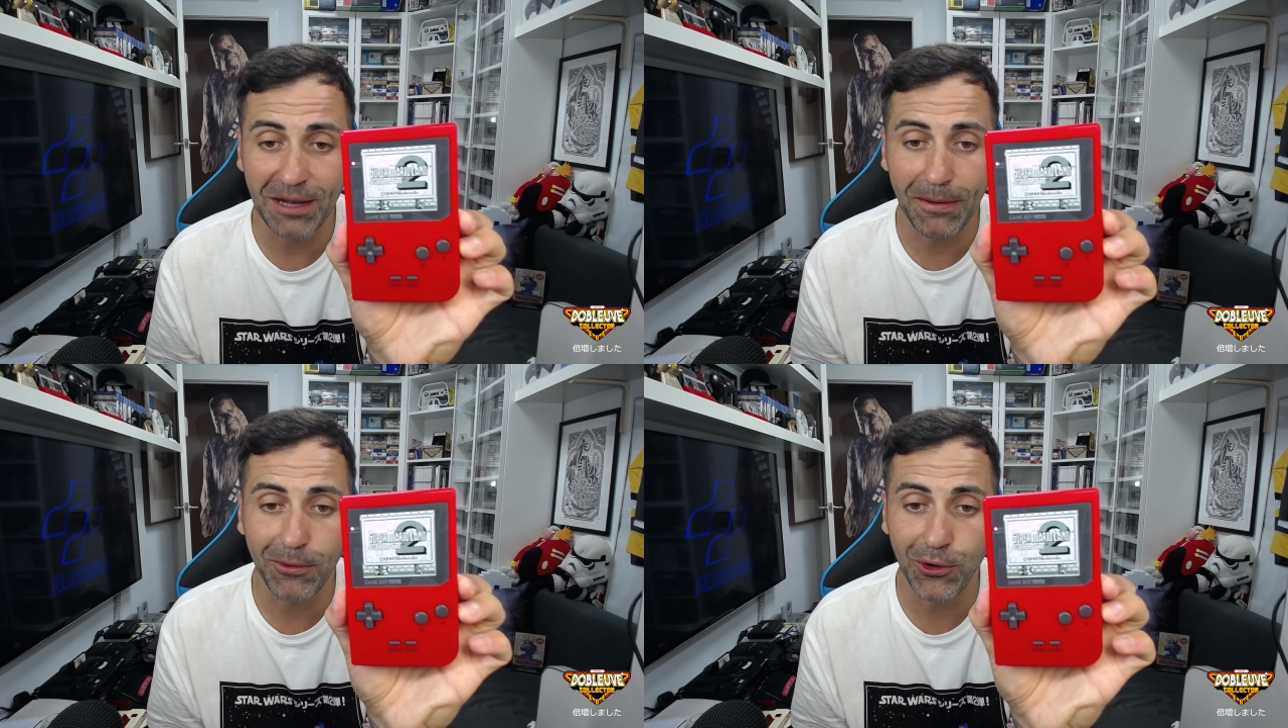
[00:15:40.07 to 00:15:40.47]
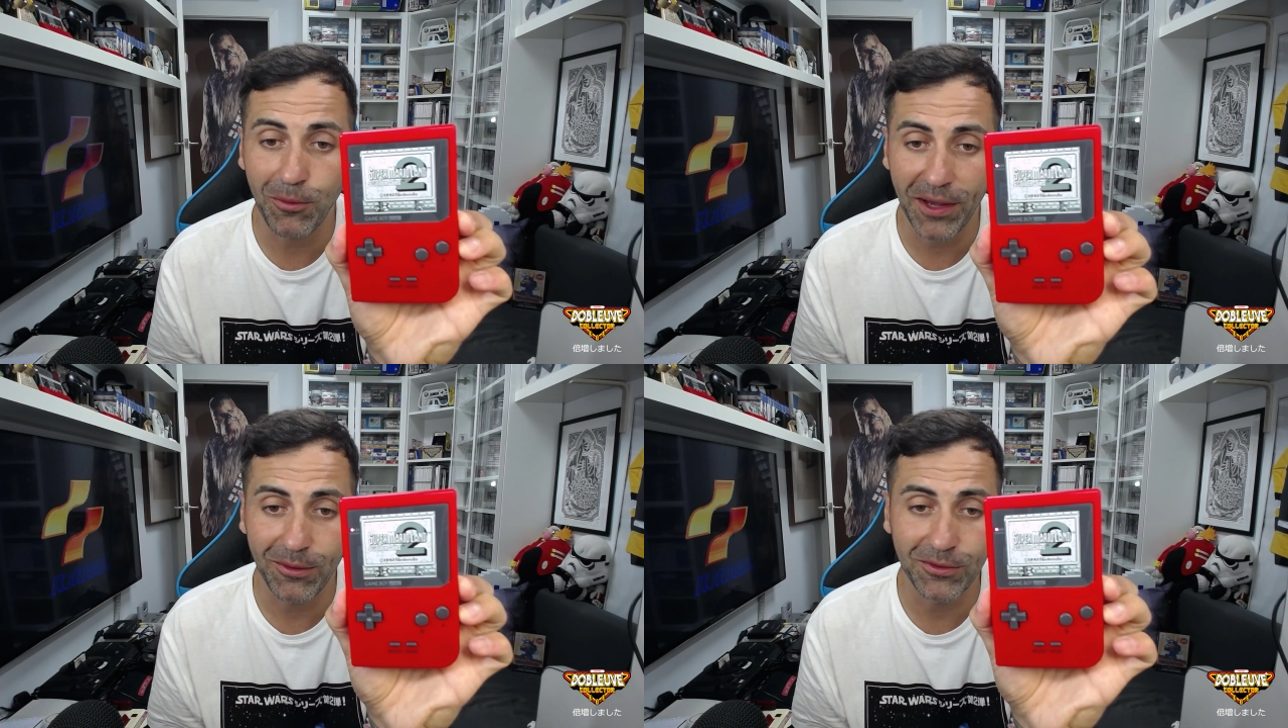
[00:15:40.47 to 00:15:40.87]
pavos nos
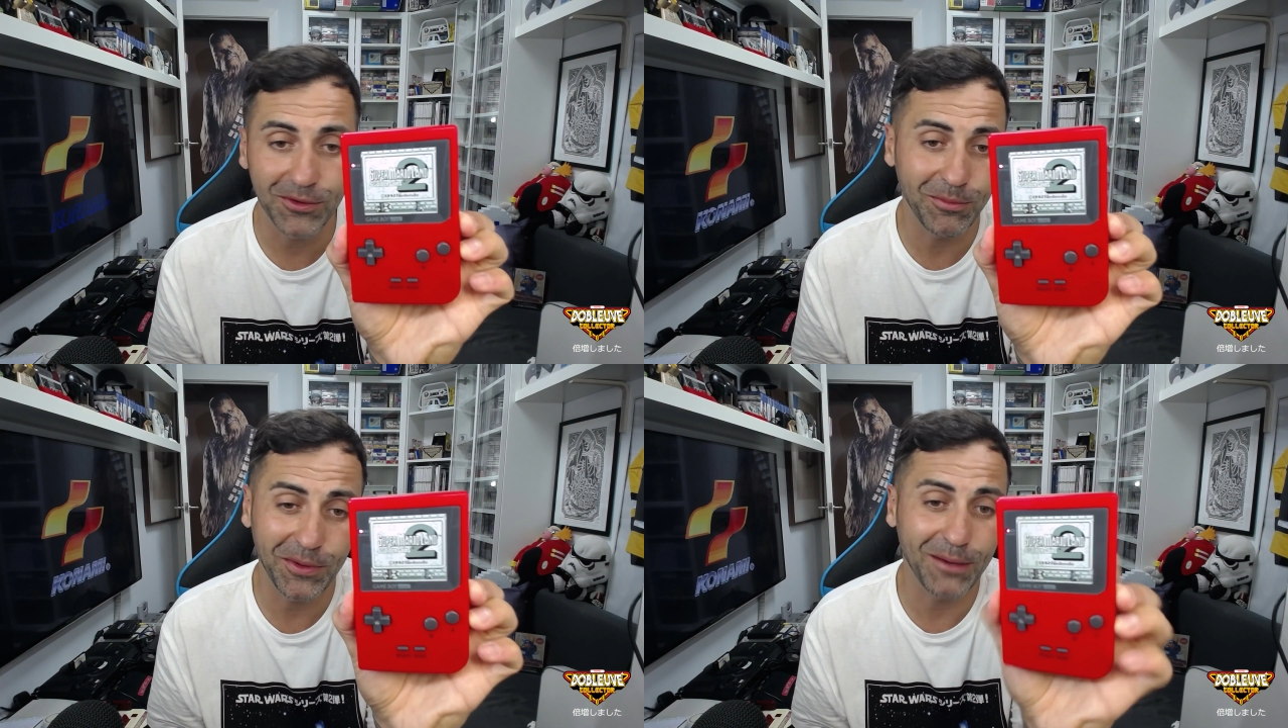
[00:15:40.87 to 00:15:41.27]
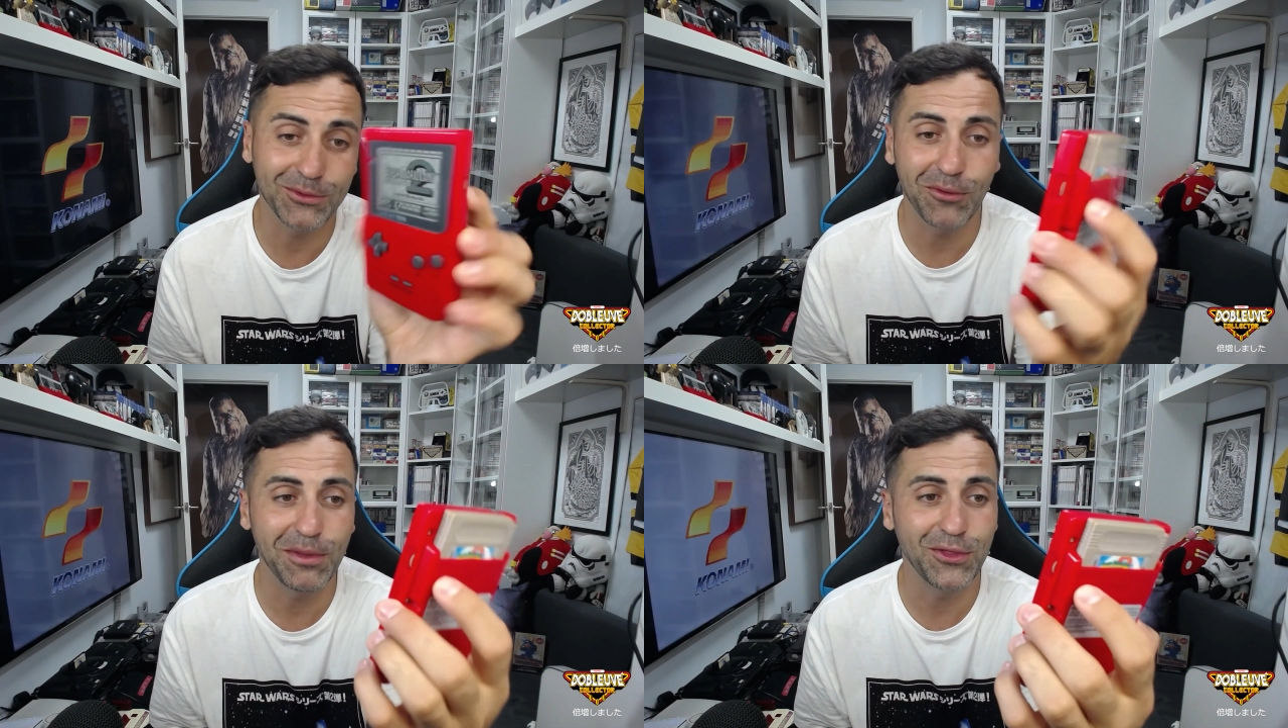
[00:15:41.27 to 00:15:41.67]
pegamos,
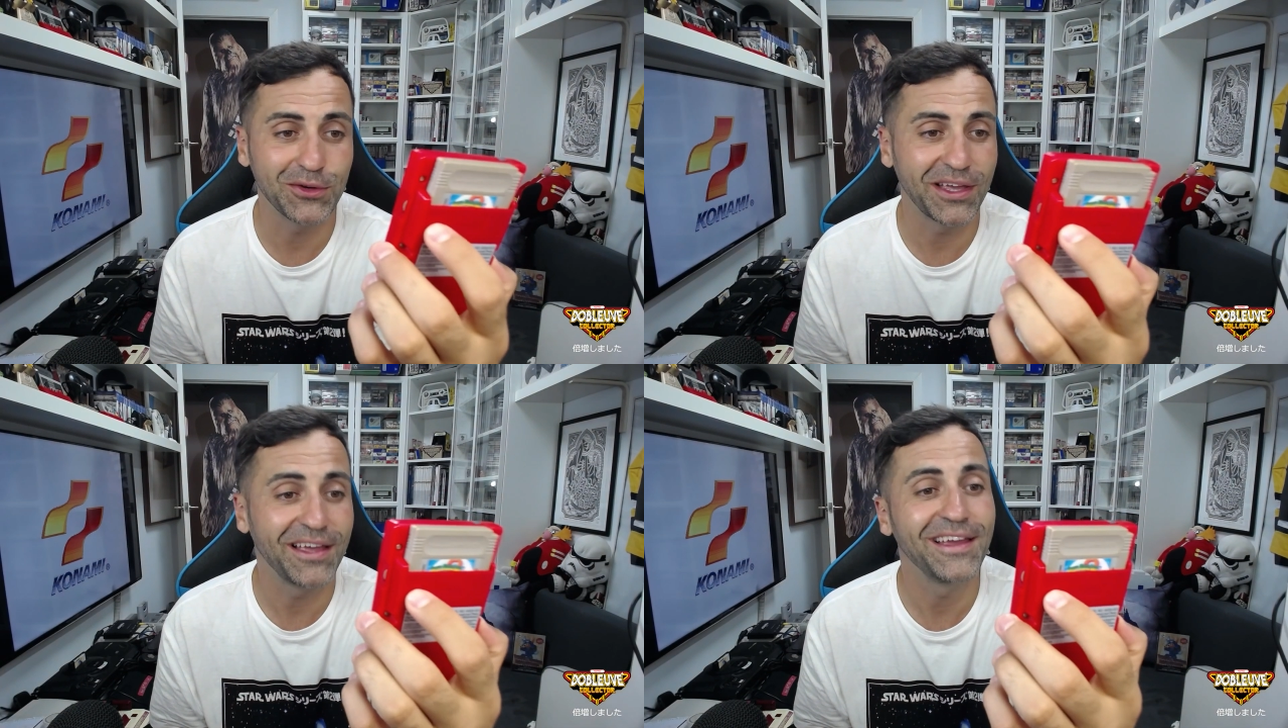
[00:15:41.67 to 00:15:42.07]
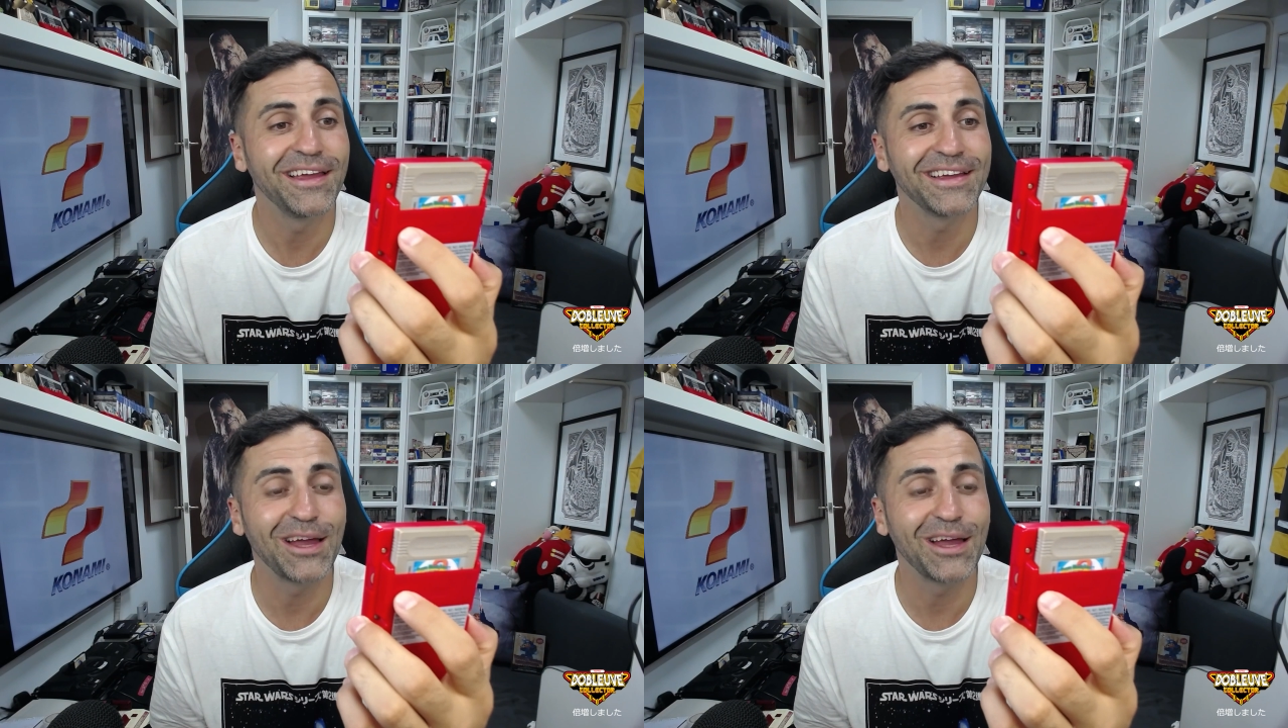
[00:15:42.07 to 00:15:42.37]
unos vicios que,